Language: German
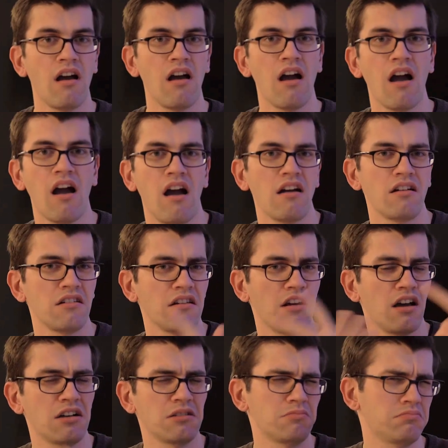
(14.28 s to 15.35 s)
Seit acht
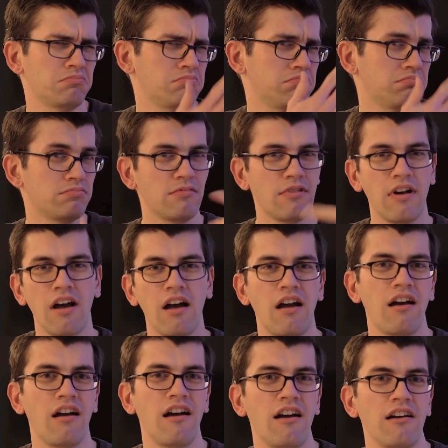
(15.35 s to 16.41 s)
Jahren
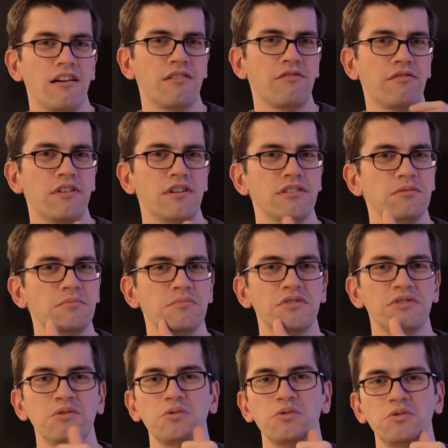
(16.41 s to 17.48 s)
arbeite
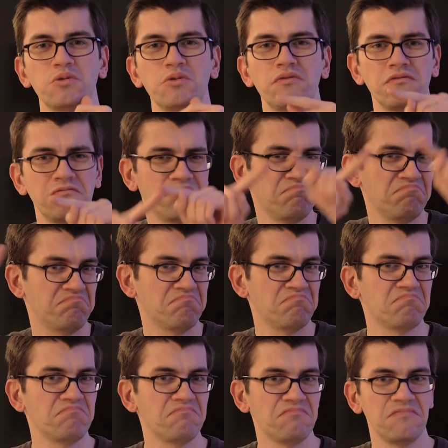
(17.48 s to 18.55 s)
ich im Beruf
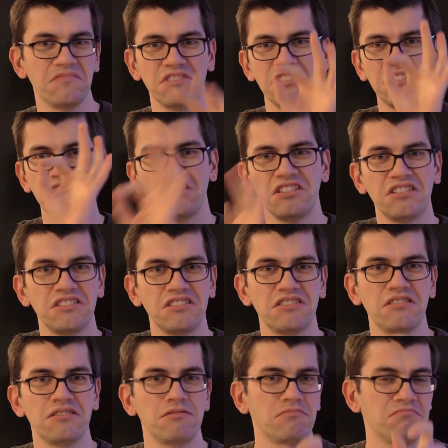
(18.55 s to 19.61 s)
als
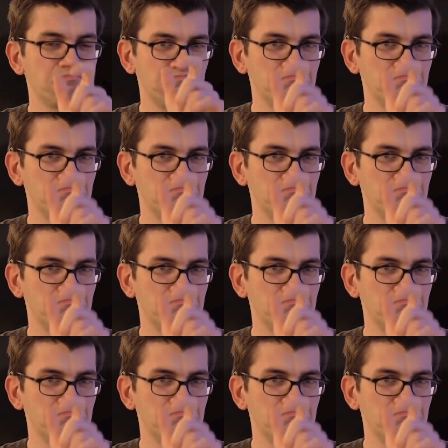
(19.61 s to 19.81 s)
Kartograf.